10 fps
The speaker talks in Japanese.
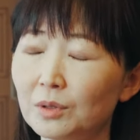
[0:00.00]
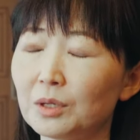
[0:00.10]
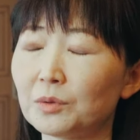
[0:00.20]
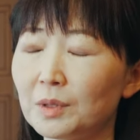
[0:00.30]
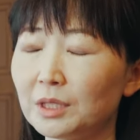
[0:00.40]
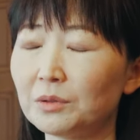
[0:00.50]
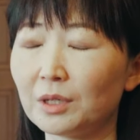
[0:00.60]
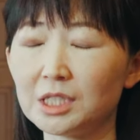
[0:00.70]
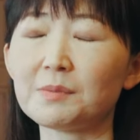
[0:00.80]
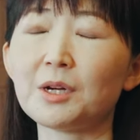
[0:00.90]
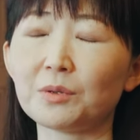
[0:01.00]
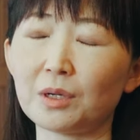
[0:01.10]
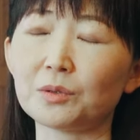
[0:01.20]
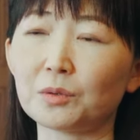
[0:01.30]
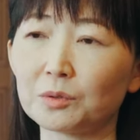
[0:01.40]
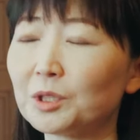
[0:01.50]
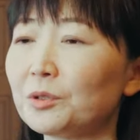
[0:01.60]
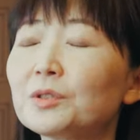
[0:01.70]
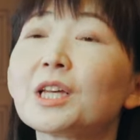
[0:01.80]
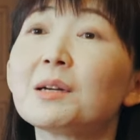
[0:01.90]
あの忘れるのが一番いいのかということもちろ
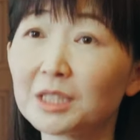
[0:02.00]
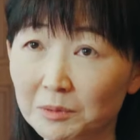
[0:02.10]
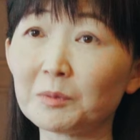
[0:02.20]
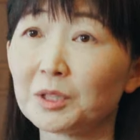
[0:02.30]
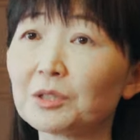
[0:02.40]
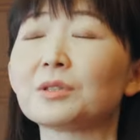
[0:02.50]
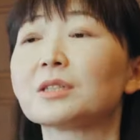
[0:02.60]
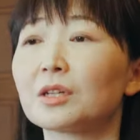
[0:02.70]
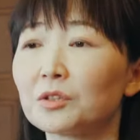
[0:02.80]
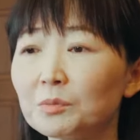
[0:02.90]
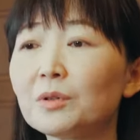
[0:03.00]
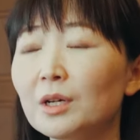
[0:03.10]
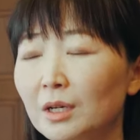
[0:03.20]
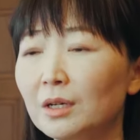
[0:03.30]
ん有罪無罪ももちろんですけども